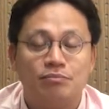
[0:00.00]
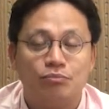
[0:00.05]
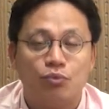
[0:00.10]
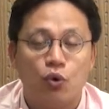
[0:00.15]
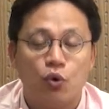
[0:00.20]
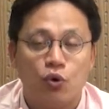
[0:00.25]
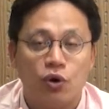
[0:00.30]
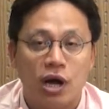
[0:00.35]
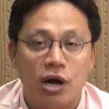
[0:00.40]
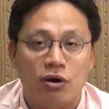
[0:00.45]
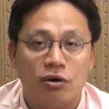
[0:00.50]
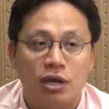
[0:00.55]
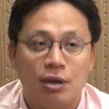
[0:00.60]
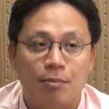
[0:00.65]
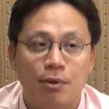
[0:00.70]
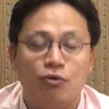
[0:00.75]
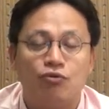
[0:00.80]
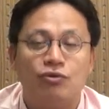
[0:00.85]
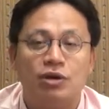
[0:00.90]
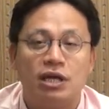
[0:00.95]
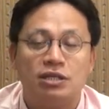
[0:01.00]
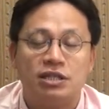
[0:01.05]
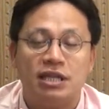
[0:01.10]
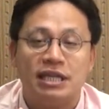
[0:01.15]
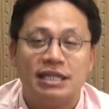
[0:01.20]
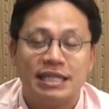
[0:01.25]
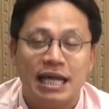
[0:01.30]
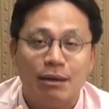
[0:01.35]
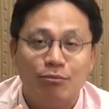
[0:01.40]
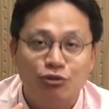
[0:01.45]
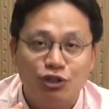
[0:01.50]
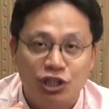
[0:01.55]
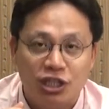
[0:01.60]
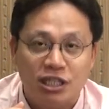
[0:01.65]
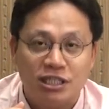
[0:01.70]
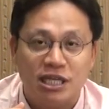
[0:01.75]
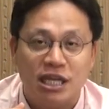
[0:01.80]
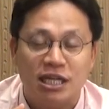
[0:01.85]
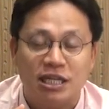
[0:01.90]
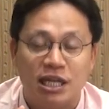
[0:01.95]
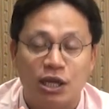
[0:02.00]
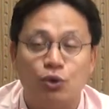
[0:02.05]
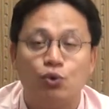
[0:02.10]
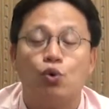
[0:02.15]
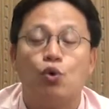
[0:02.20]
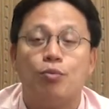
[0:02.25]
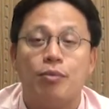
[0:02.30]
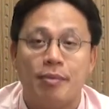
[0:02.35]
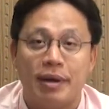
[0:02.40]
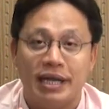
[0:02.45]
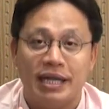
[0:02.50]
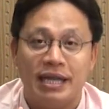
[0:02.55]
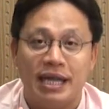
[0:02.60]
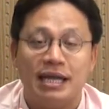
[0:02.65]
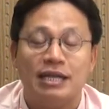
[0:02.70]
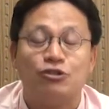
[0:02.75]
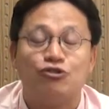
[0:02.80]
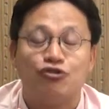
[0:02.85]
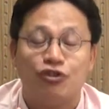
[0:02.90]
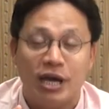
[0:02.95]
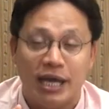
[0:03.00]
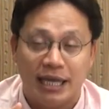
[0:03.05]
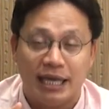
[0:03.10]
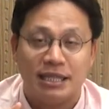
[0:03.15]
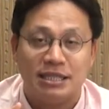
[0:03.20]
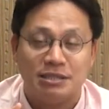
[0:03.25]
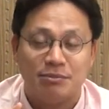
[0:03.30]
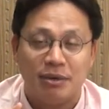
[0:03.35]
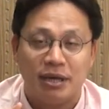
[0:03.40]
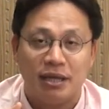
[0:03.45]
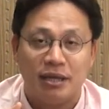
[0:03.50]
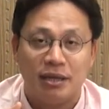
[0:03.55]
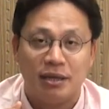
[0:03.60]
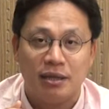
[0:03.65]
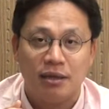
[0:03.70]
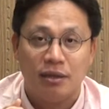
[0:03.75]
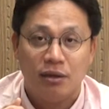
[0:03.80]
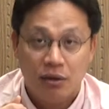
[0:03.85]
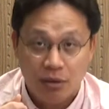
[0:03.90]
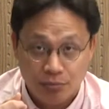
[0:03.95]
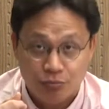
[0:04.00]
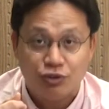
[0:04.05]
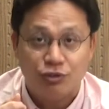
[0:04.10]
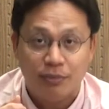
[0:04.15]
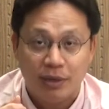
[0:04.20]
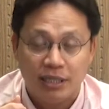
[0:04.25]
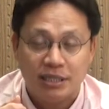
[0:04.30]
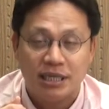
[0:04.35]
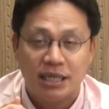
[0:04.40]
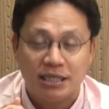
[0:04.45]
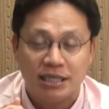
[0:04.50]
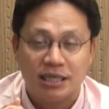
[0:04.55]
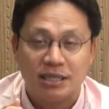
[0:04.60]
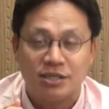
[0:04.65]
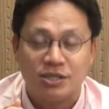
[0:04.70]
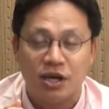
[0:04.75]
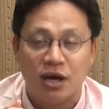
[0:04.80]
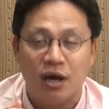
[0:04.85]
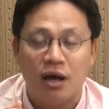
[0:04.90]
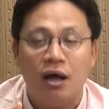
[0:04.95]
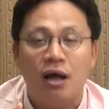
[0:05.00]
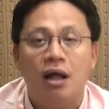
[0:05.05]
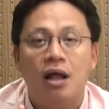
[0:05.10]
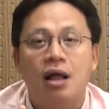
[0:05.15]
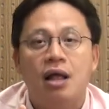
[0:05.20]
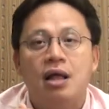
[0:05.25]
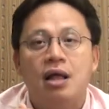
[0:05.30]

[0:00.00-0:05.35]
보고를 하거나 미국 내에서 내 사무실을 차릴 때는 도움이 많이 될 수가 있겠지만 무슨 말인지 아시겠죠?